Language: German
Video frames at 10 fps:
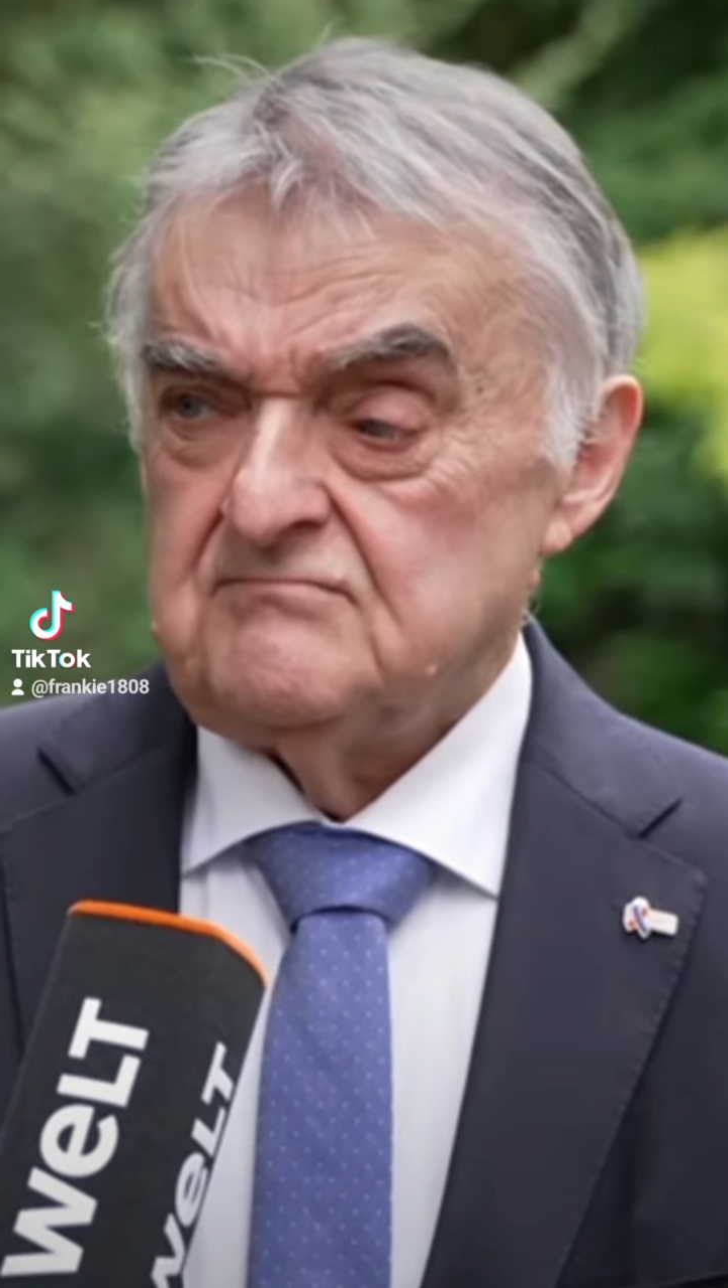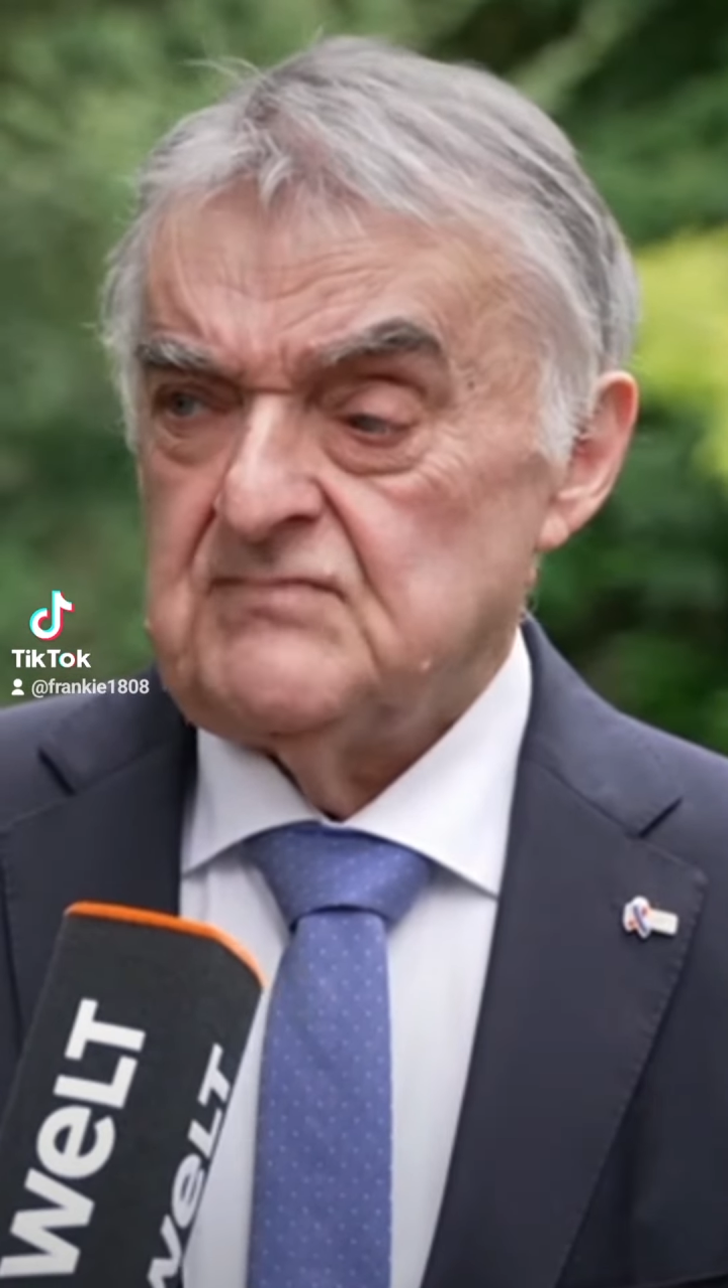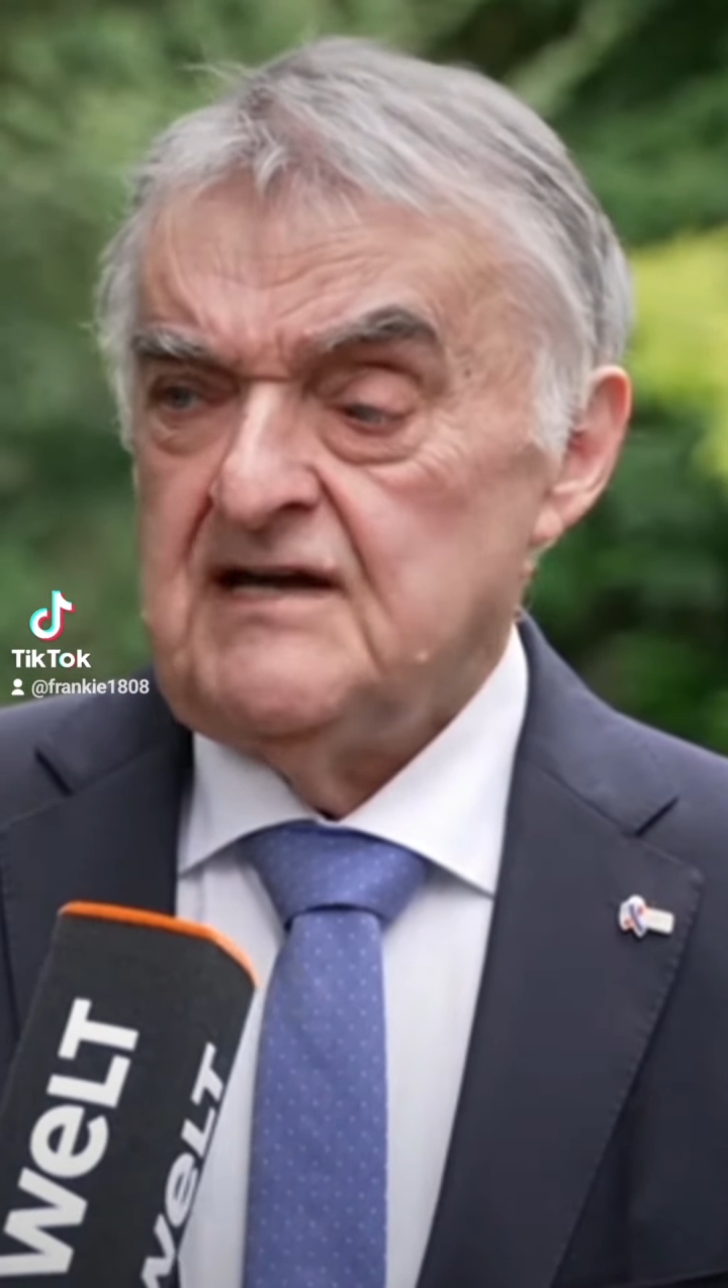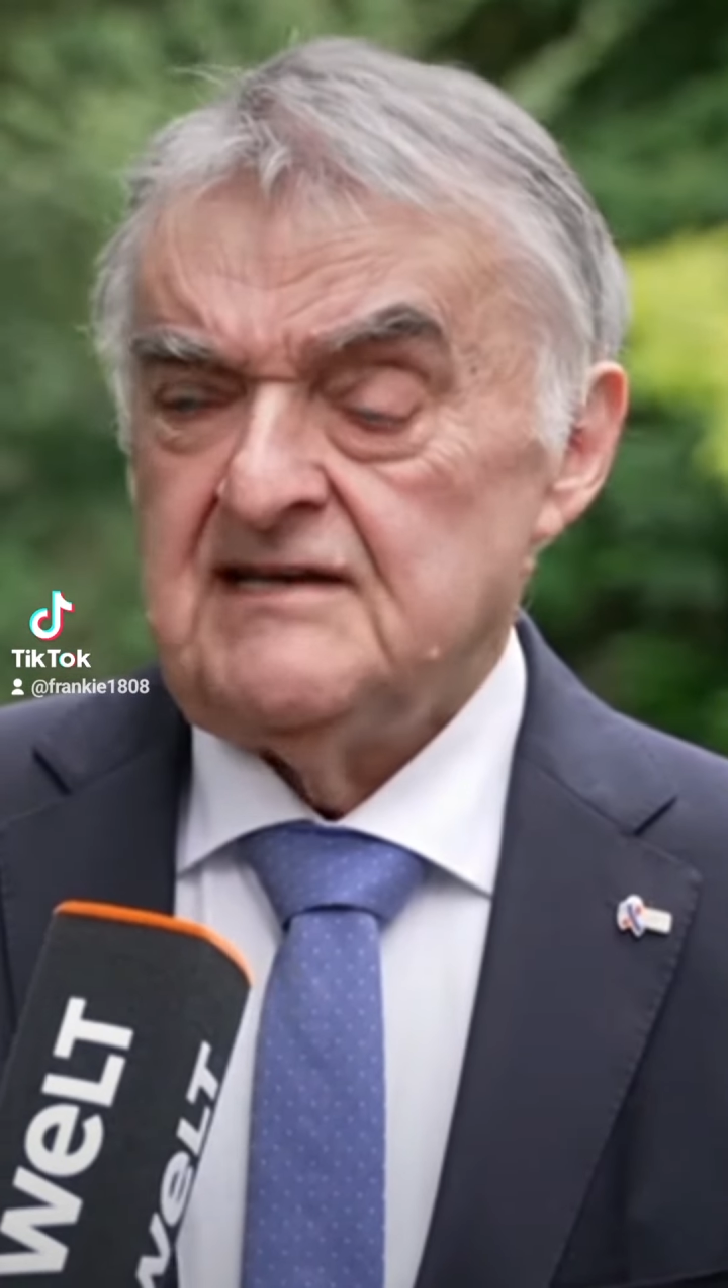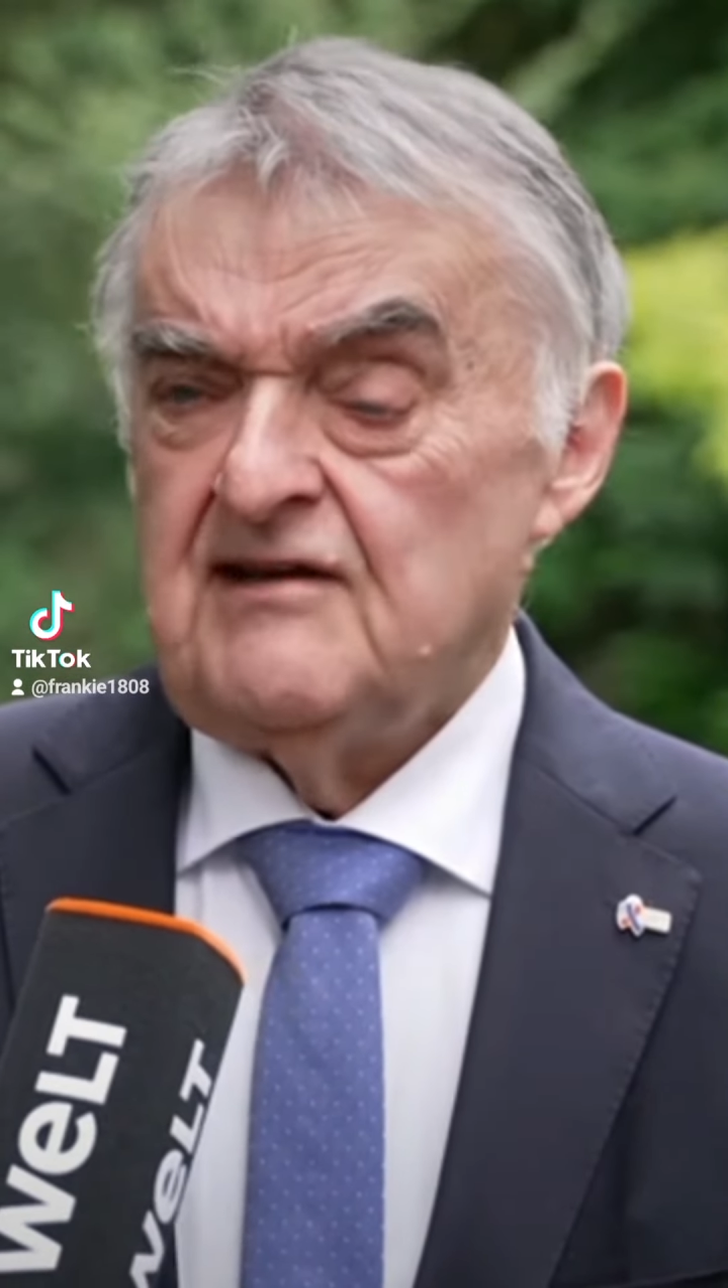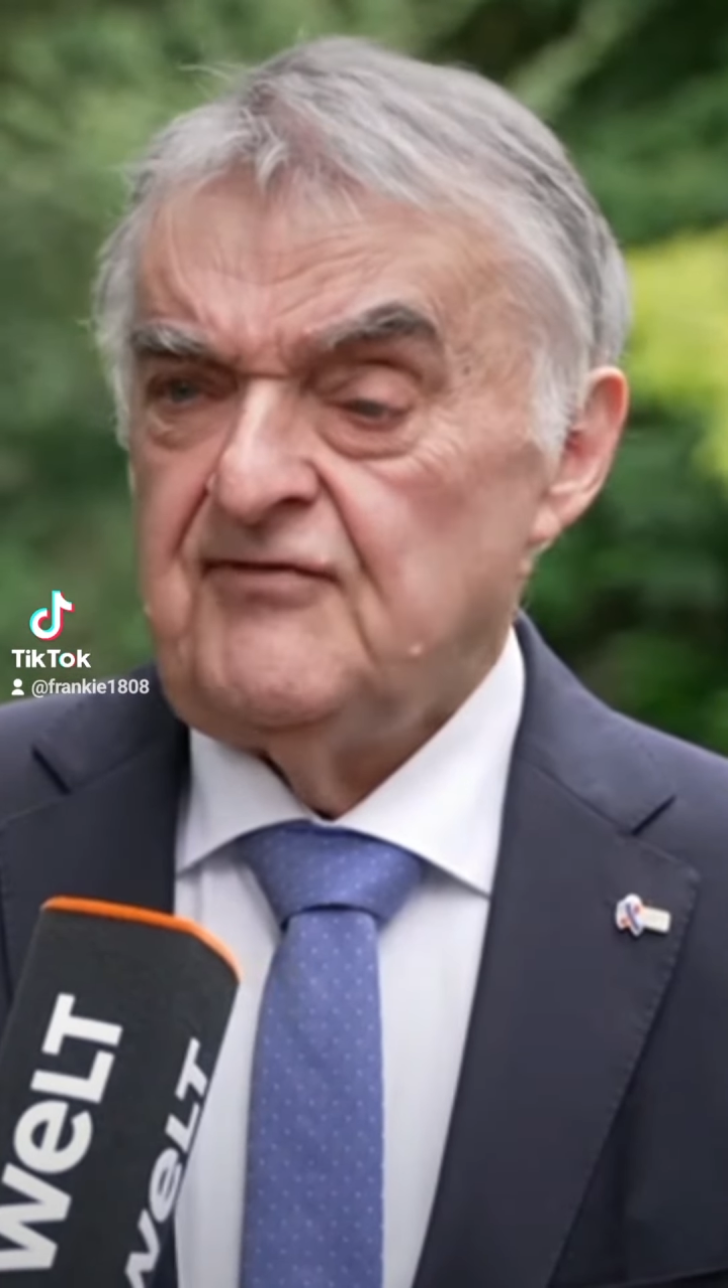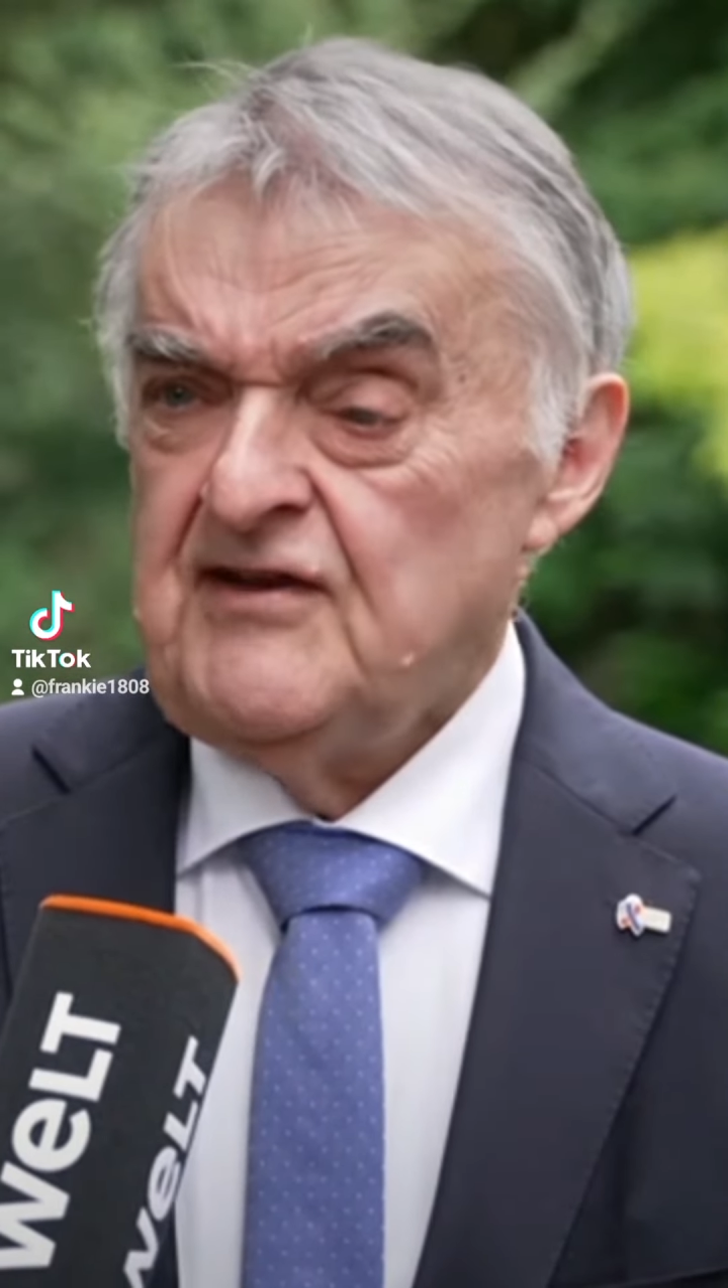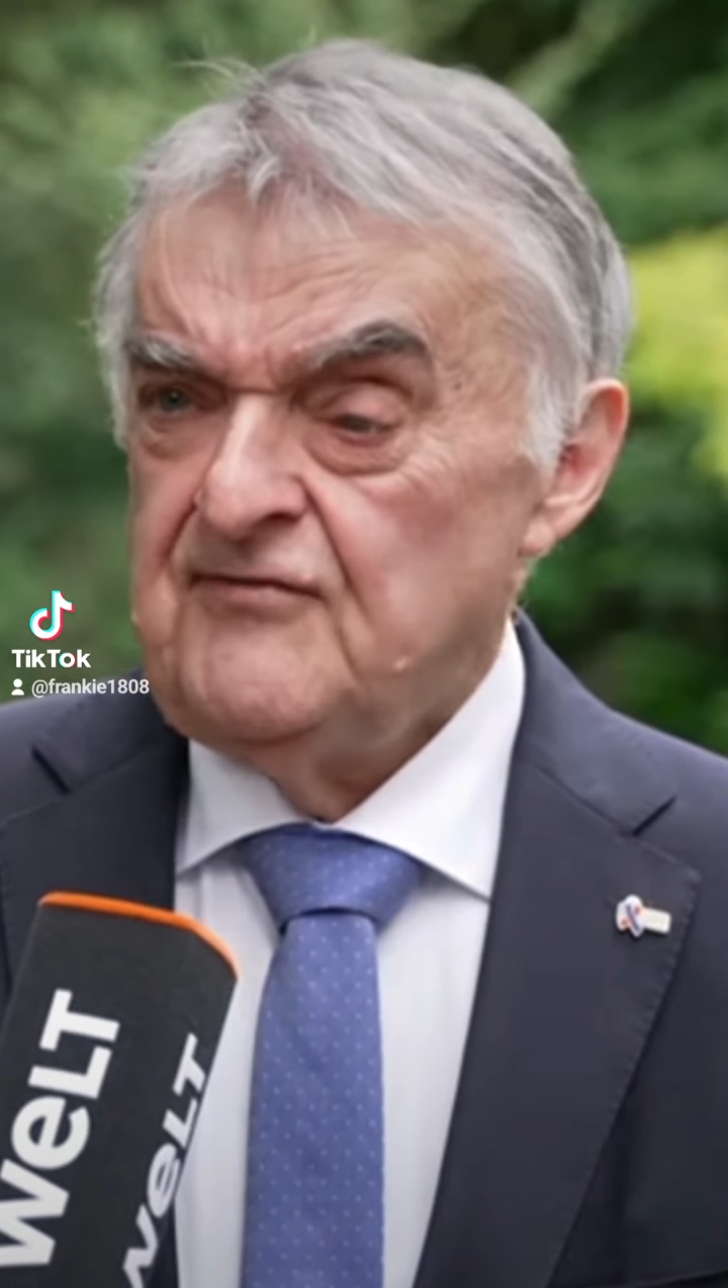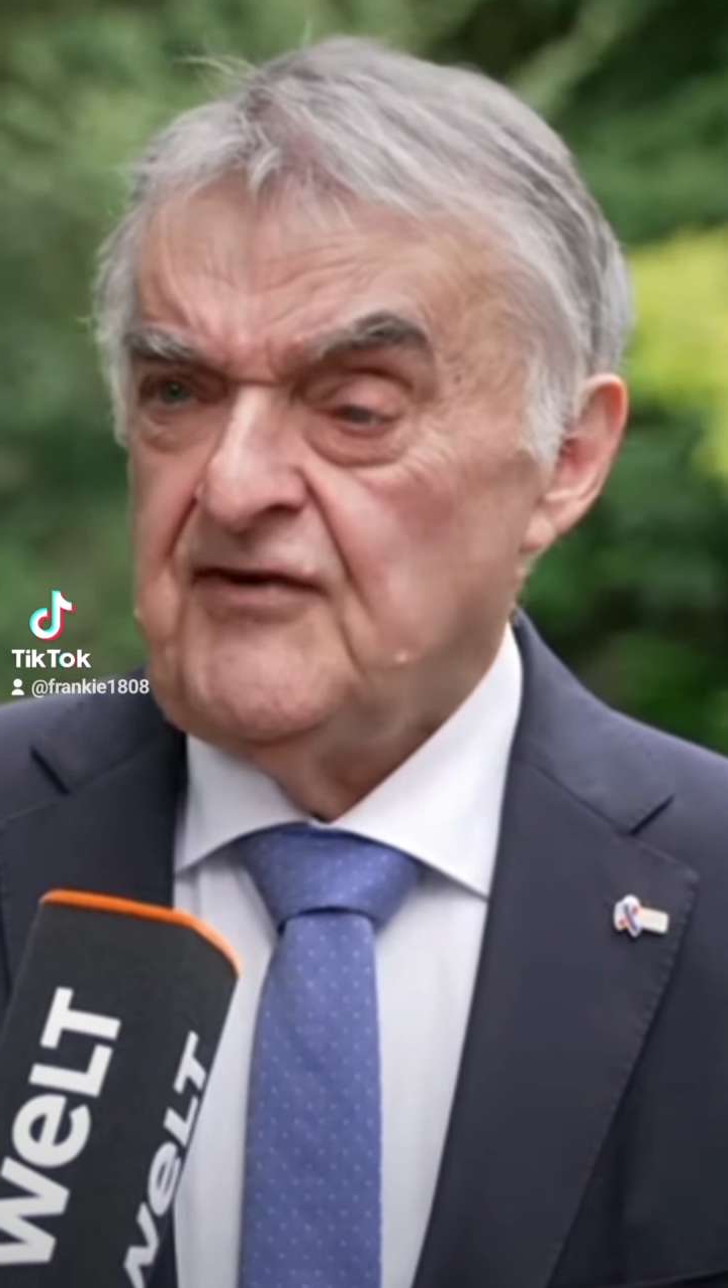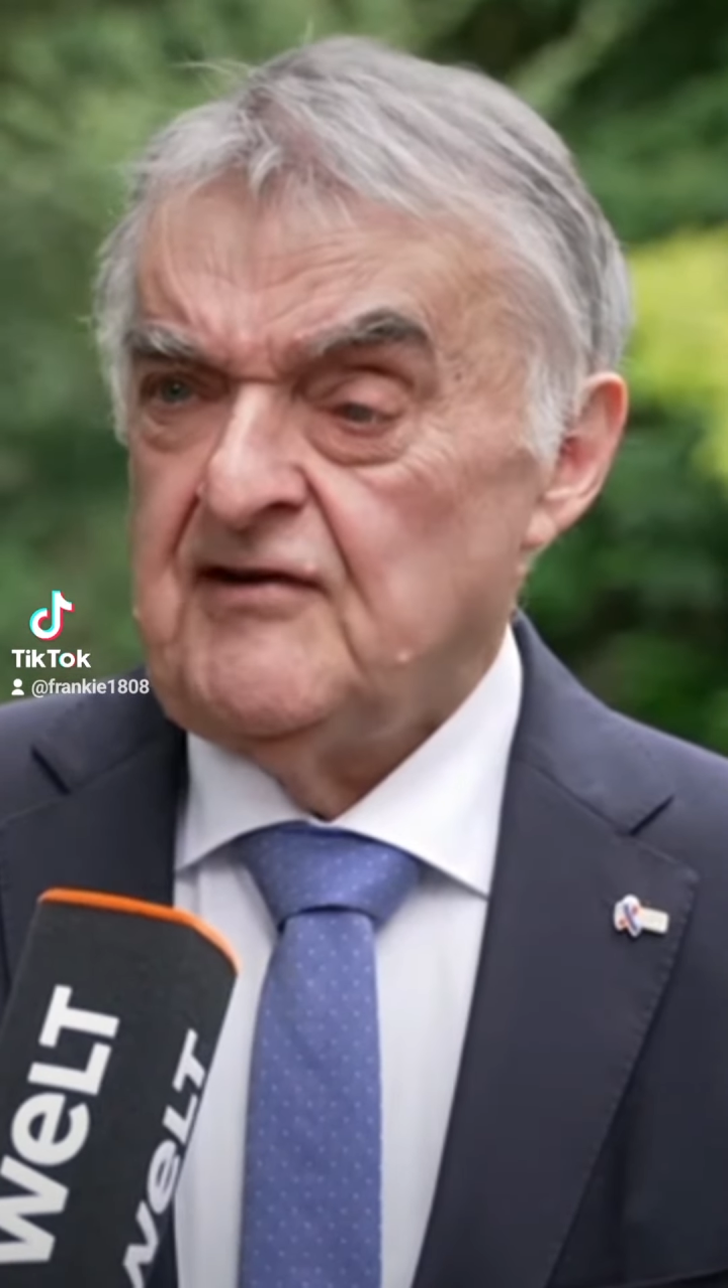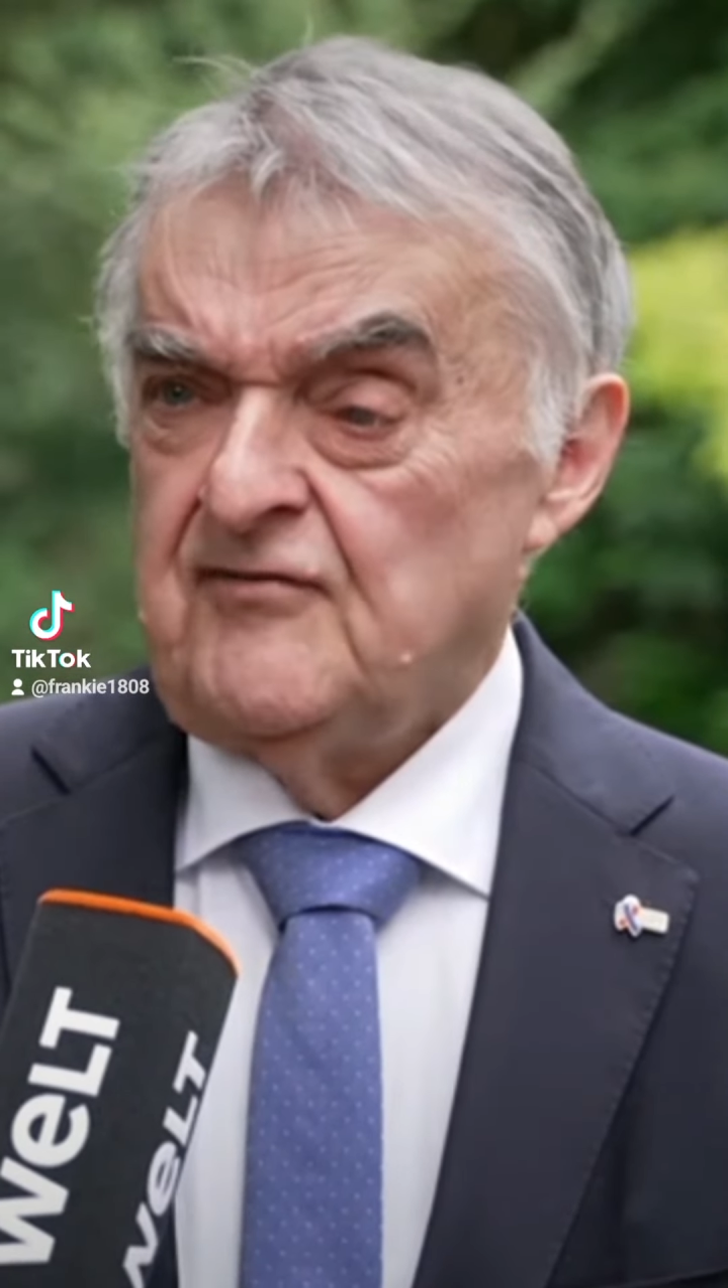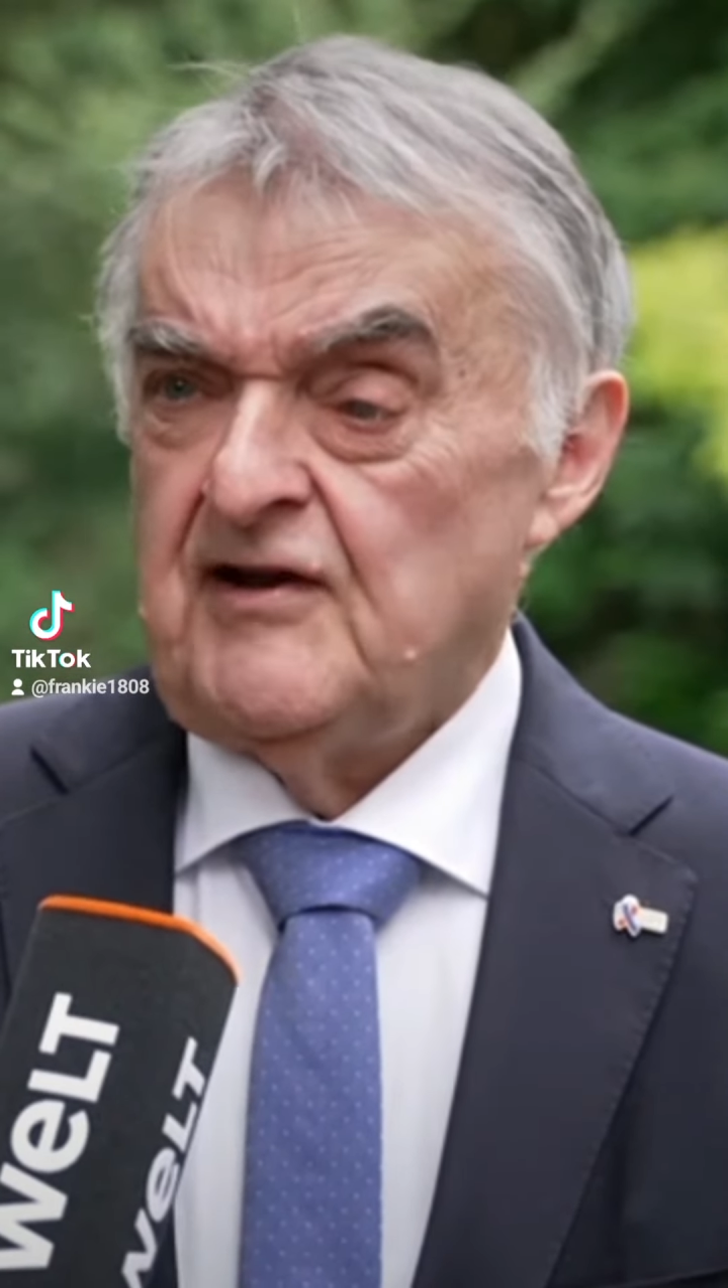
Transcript: ja, in der Vielfalt